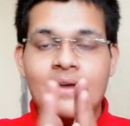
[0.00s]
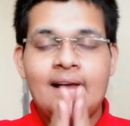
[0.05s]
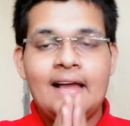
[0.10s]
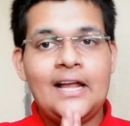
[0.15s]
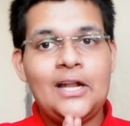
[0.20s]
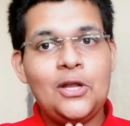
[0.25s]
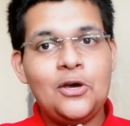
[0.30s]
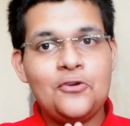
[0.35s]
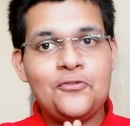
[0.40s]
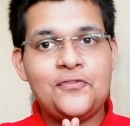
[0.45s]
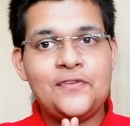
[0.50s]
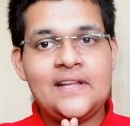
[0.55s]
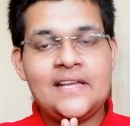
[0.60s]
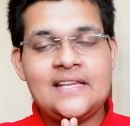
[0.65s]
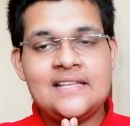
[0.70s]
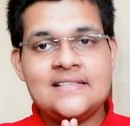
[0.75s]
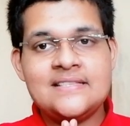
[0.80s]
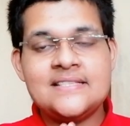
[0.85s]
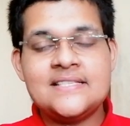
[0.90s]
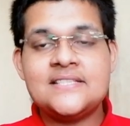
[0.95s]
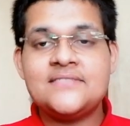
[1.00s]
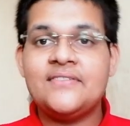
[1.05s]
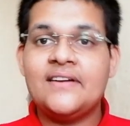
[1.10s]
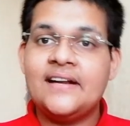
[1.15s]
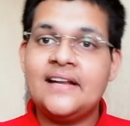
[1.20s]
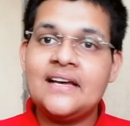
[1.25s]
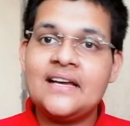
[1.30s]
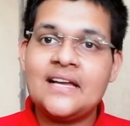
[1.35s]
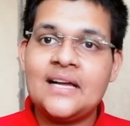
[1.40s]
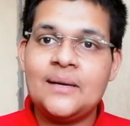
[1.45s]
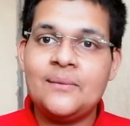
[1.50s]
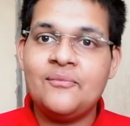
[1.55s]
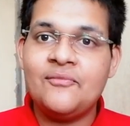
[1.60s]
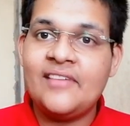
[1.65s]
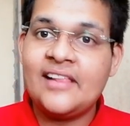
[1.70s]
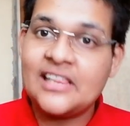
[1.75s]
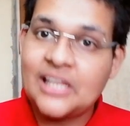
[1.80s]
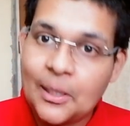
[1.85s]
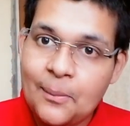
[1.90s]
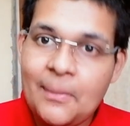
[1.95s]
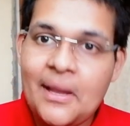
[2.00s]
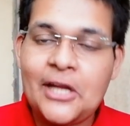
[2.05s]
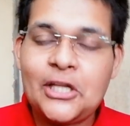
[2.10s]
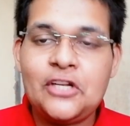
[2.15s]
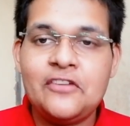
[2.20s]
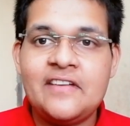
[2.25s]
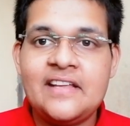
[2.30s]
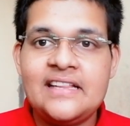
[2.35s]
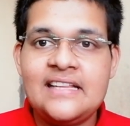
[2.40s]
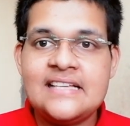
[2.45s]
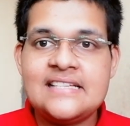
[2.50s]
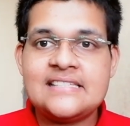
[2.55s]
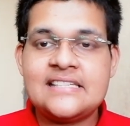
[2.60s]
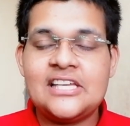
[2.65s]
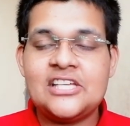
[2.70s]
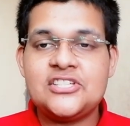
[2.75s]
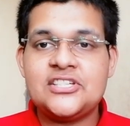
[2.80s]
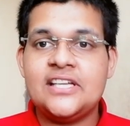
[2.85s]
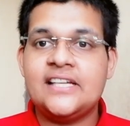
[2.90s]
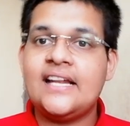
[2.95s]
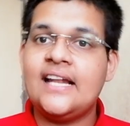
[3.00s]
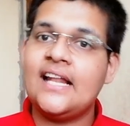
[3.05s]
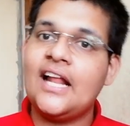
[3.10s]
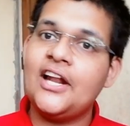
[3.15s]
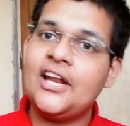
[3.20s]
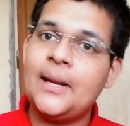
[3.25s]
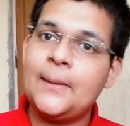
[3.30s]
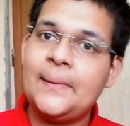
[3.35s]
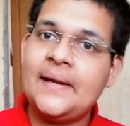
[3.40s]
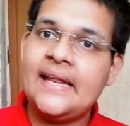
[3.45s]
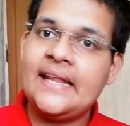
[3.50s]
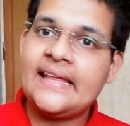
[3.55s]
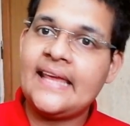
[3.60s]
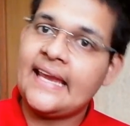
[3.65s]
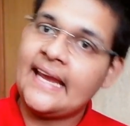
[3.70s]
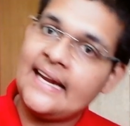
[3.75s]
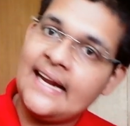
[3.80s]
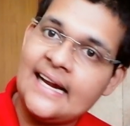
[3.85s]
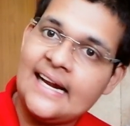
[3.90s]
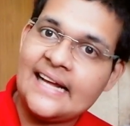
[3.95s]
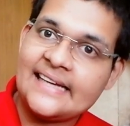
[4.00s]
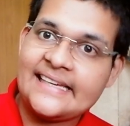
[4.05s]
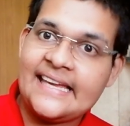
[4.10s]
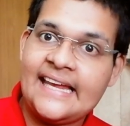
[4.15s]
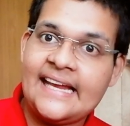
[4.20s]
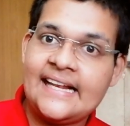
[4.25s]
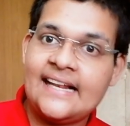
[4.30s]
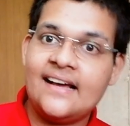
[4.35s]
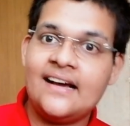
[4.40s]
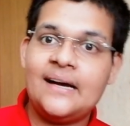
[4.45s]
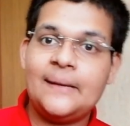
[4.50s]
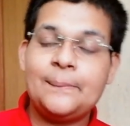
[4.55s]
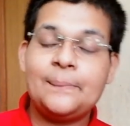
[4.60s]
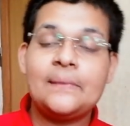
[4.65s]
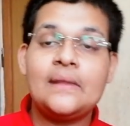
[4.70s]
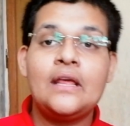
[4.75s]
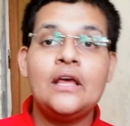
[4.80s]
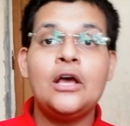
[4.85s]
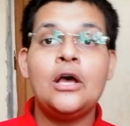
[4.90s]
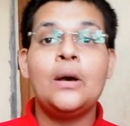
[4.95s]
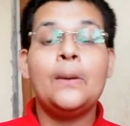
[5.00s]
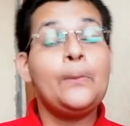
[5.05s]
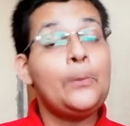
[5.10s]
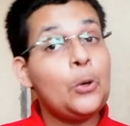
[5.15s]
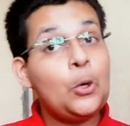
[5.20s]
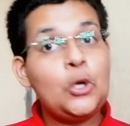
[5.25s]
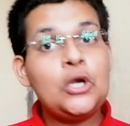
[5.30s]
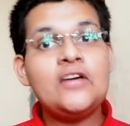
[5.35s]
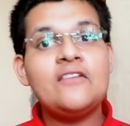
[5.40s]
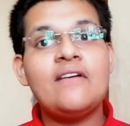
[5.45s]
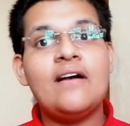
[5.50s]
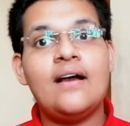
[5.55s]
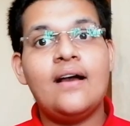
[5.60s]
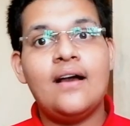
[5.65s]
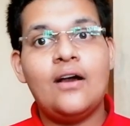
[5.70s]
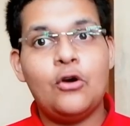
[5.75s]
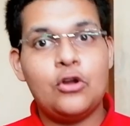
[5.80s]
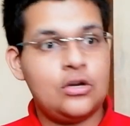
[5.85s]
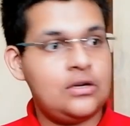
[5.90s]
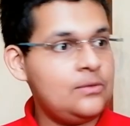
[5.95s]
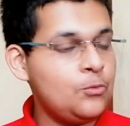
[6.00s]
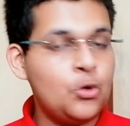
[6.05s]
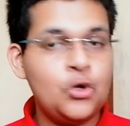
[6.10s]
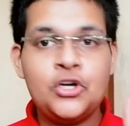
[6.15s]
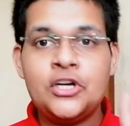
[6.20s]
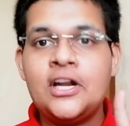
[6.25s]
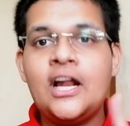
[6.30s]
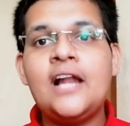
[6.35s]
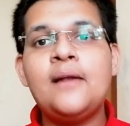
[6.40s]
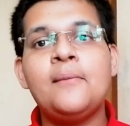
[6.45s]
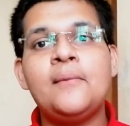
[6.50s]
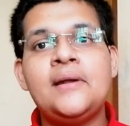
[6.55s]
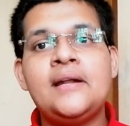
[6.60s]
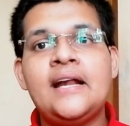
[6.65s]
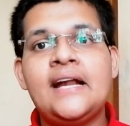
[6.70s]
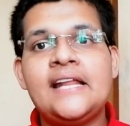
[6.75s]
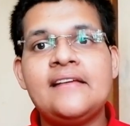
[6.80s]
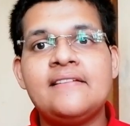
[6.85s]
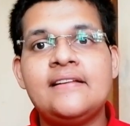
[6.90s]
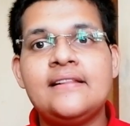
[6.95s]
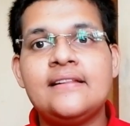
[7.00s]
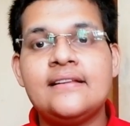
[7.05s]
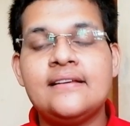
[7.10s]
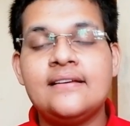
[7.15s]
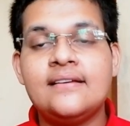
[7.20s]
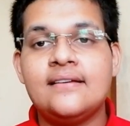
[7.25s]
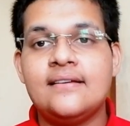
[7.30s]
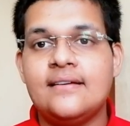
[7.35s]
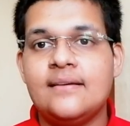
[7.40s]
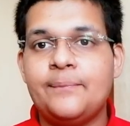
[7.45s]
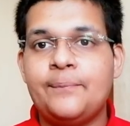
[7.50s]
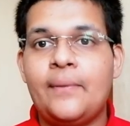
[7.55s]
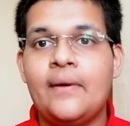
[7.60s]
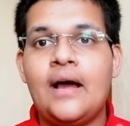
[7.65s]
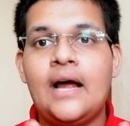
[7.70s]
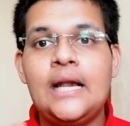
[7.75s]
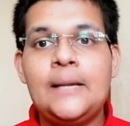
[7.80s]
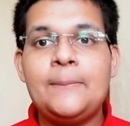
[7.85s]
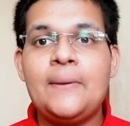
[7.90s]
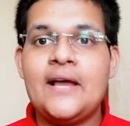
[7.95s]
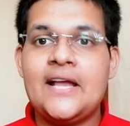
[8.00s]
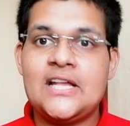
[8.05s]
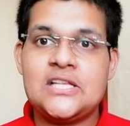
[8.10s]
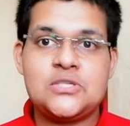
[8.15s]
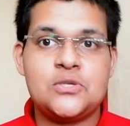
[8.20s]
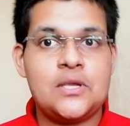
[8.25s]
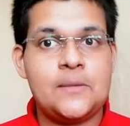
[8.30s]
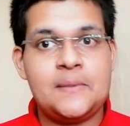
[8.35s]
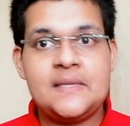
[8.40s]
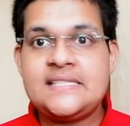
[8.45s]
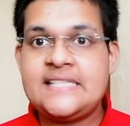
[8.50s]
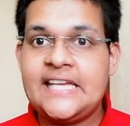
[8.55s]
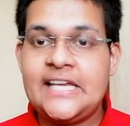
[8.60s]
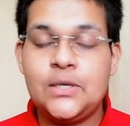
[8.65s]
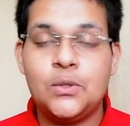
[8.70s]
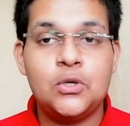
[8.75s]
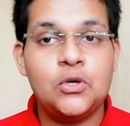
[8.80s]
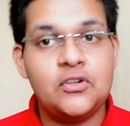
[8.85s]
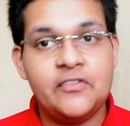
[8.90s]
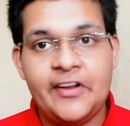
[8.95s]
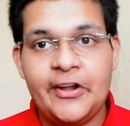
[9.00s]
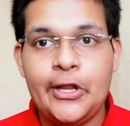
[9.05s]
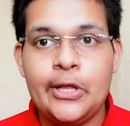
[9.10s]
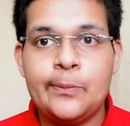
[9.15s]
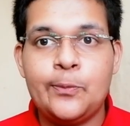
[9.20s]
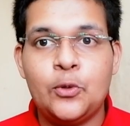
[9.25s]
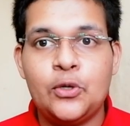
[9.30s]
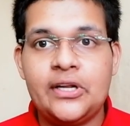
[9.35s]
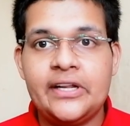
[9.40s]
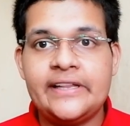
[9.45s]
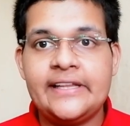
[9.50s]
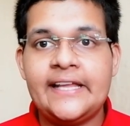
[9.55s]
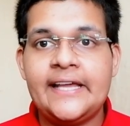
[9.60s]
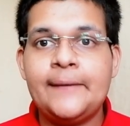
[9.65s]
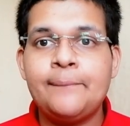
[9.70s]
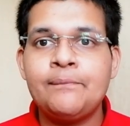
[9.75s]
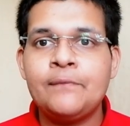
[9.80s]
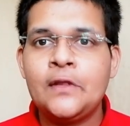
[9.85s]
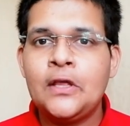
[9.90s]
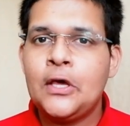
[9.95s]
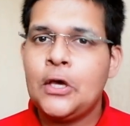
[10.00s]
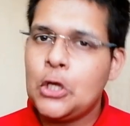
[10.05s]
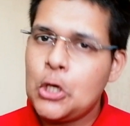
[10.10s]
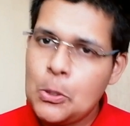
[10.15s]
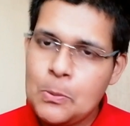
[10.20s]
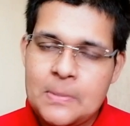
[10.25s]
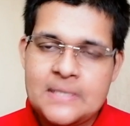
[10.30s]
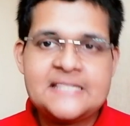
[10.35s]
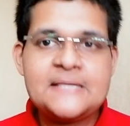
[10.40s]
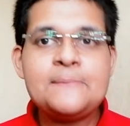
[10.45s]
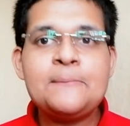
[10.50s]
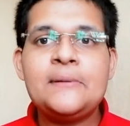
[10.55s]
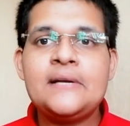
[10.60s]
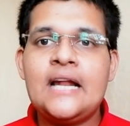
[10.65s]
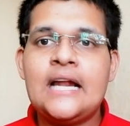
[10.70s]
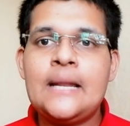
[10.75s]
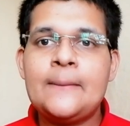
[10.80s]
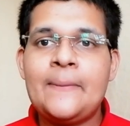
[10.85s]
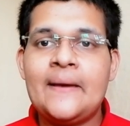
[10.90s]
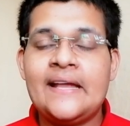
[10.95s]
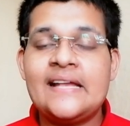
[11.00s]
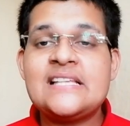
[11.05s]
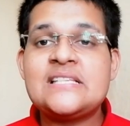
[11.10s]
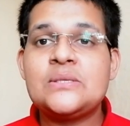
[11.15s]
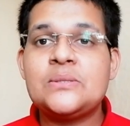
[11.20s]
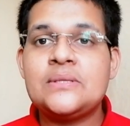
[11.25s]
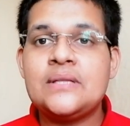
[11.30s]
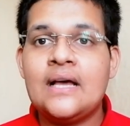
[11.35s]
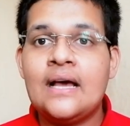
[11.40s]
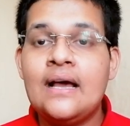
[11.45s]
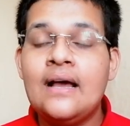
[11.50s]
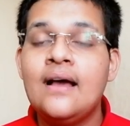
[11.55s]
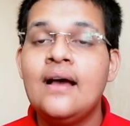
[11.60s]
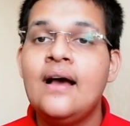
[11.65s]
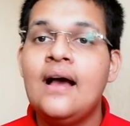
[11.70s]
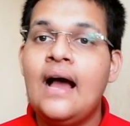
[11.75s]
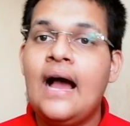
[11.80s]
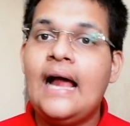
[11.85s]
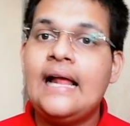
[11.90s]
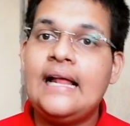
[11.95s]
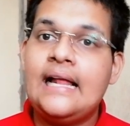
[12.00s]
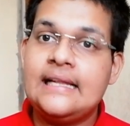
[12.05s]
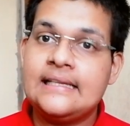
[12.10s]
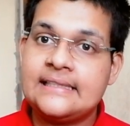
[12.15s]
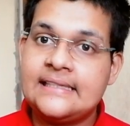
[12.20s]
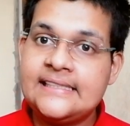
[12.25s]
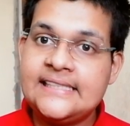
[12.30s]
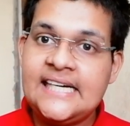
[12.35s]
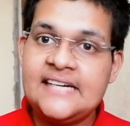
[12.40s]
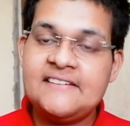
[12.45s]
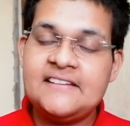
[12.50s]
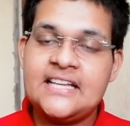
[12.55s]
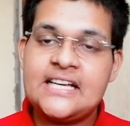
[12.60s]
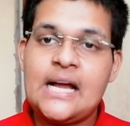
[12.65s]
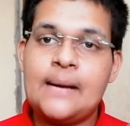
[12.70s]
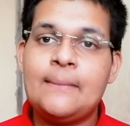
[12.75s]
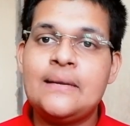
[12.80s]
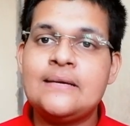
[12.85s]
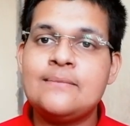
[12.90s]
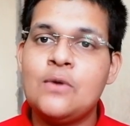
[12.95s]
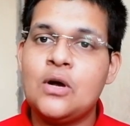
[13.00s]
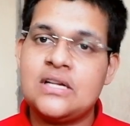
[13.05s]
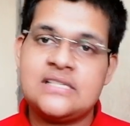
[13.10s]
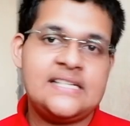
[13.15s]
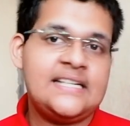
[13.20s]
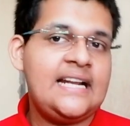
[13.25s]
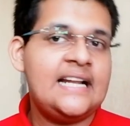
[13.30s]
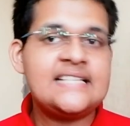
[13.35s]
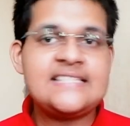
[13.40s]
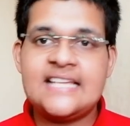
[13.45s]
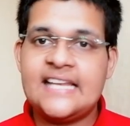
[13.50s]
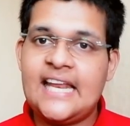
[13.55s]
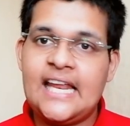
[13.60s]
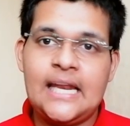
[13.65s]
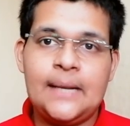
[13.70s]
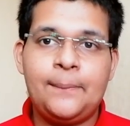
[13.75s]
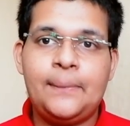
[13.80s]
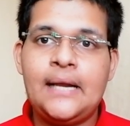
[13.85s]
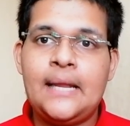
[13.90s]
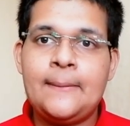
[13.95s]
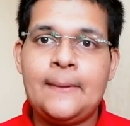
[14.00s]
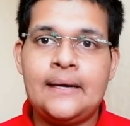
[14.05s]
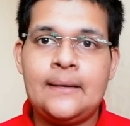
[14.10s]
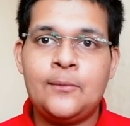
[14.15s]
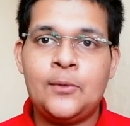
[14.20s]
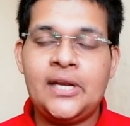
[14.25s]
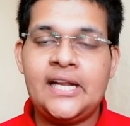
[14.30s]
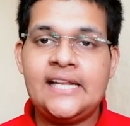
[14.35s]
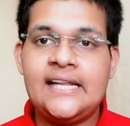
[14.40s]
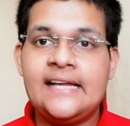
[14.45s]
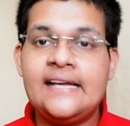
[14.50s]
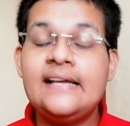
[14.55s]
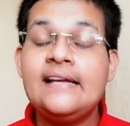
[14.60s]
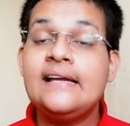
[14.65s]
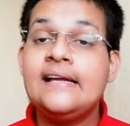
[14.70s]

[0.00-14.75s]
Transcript: ஹலோ ஃப்ரெண்ட்ஸ் வணக்கம் வெல்கம் பேக் டு விக்னேஸ் கிச்சன் எல்லாரும் எப்படி இருக்கீங்க நல்லா இருக்கீங்களா போனவா ஒரு மூணு நாள் முன்னாடி வந்து பால் பாயசம் எப்படி செய்யணும்னு ஒரு வீடியோ போட்டிருந்தேன் ரொம்ப சிம்பிளான பாயசம் தான் அது கீழே வந்த கமெண்ட் பாக்ஸை நான் சரியாக ரிப்ளை பண்ண முடியல